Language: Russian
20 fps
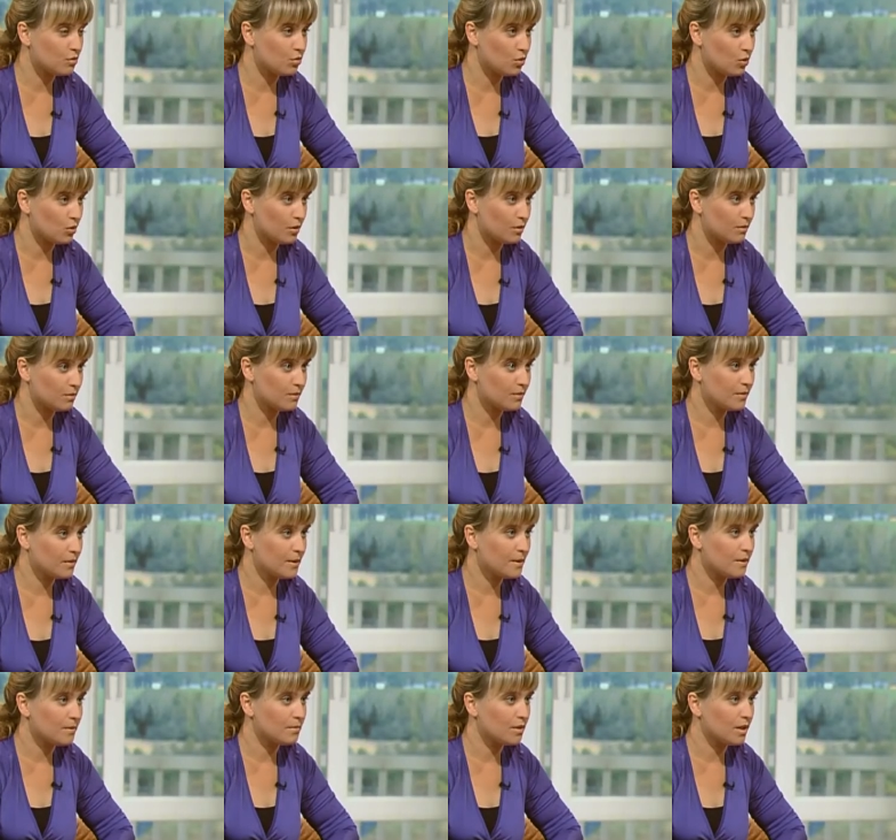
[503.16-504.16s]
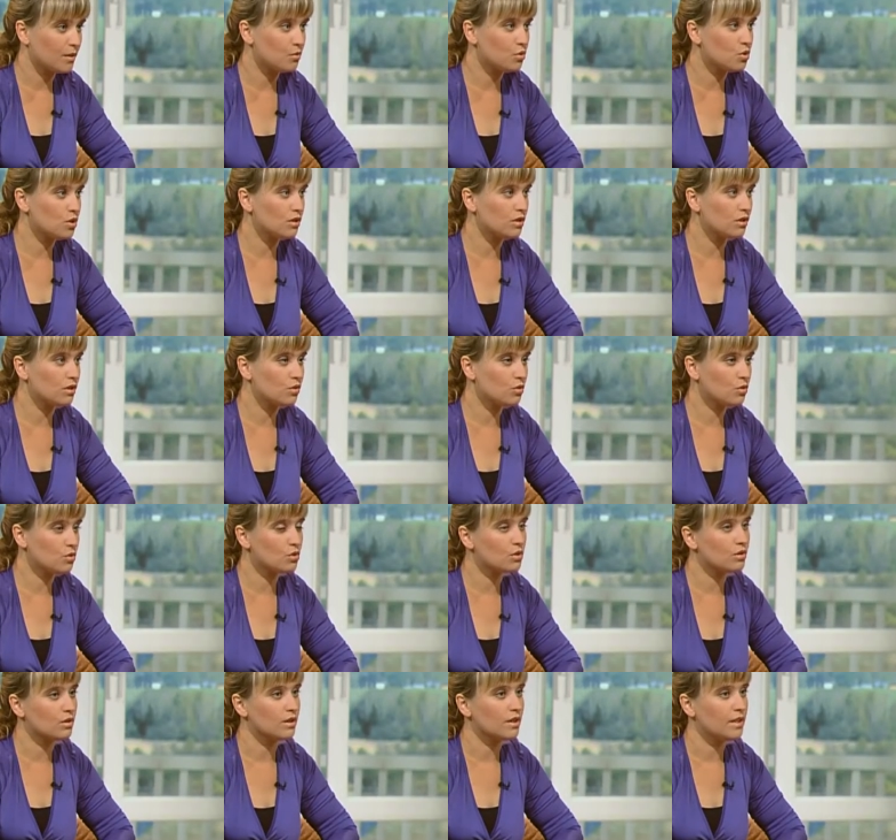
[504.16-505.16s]
с Богом потому что это
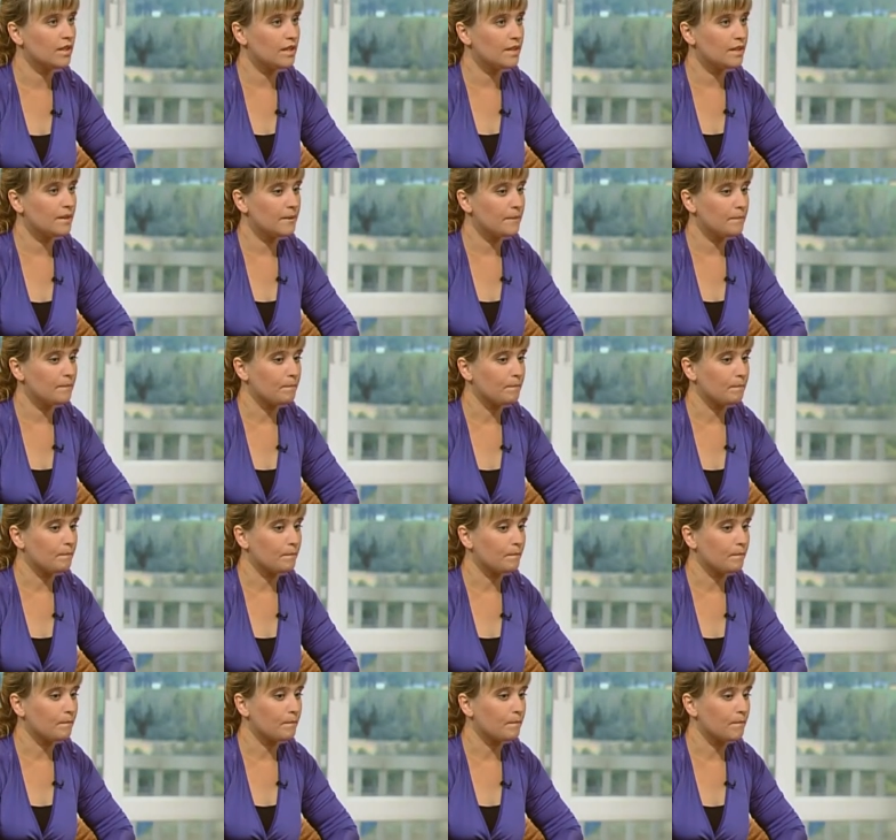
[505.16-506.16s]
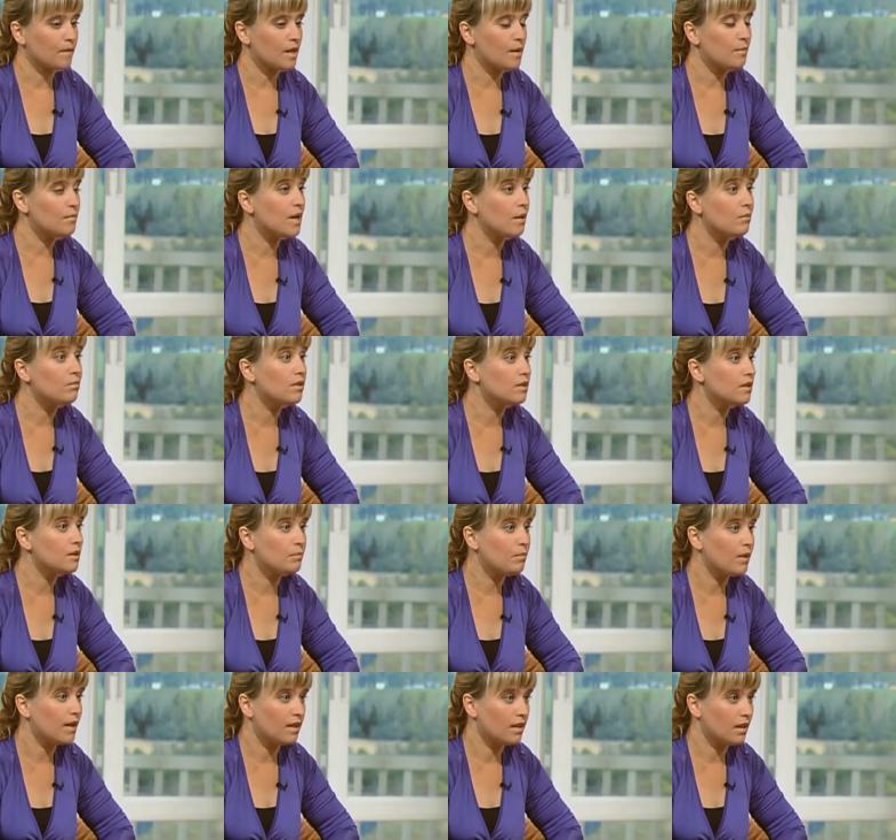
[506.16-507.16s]
тоже для меня было
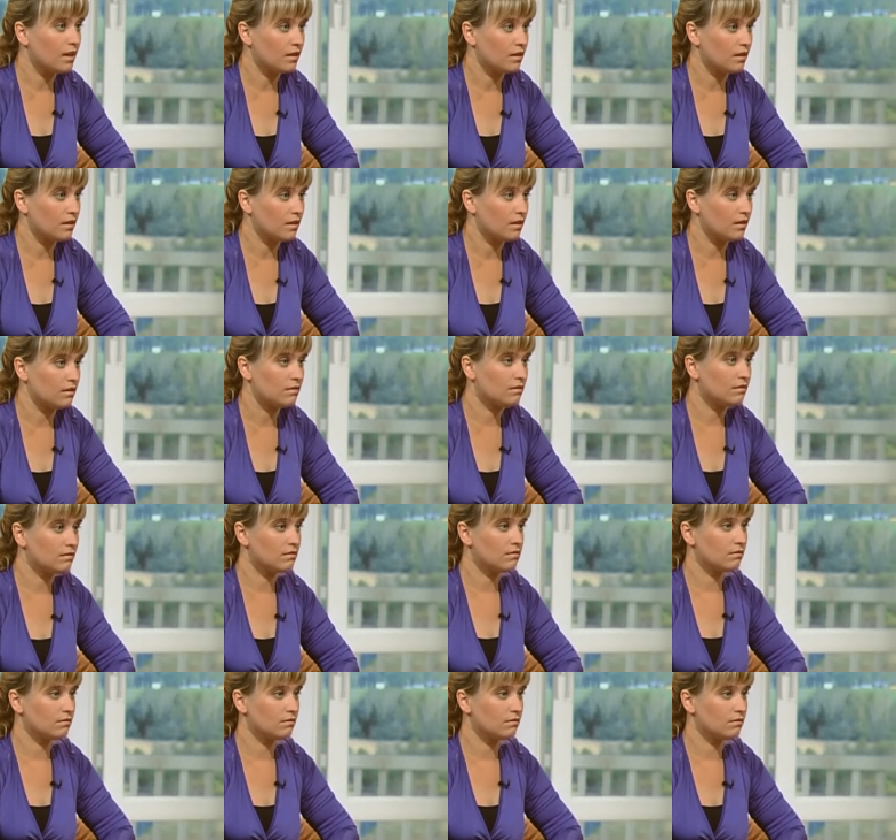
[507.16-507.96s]
непонятное.